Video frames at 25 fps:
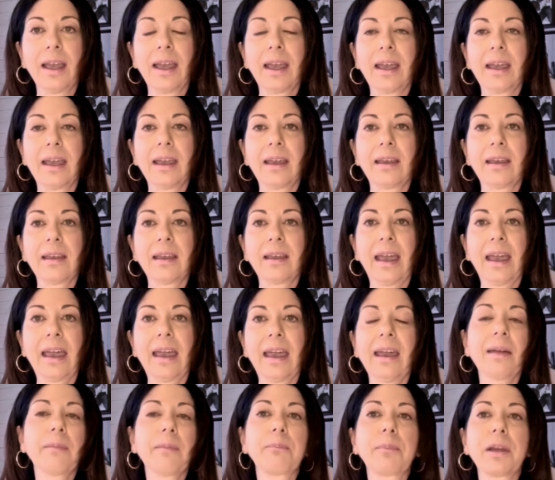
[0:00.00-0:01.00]
é,
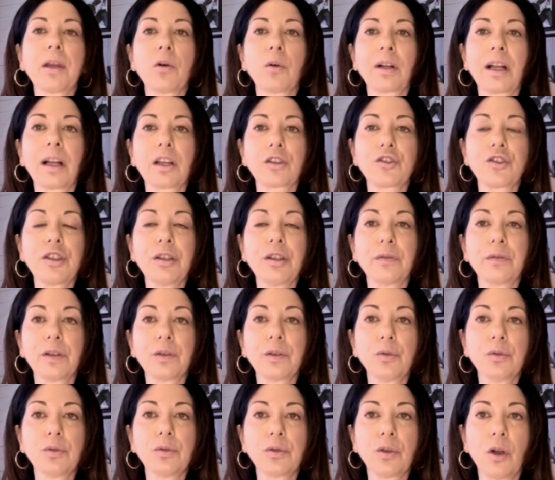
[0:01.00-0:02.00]
é prerrogativa
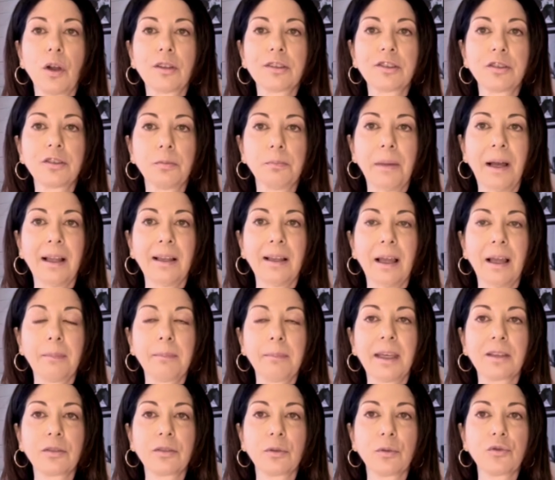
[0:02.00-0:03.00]
do nosso
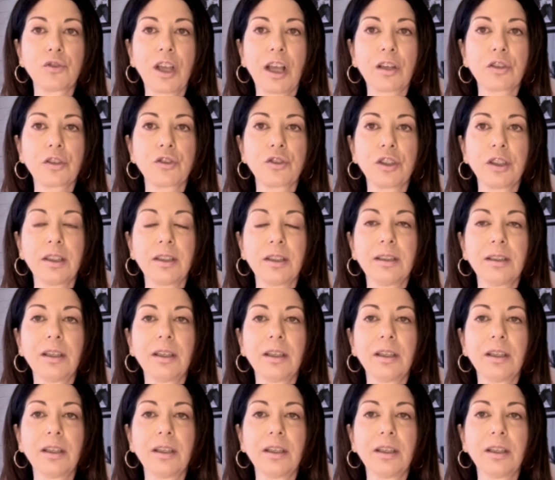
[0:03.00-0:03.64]
parlamento de agir.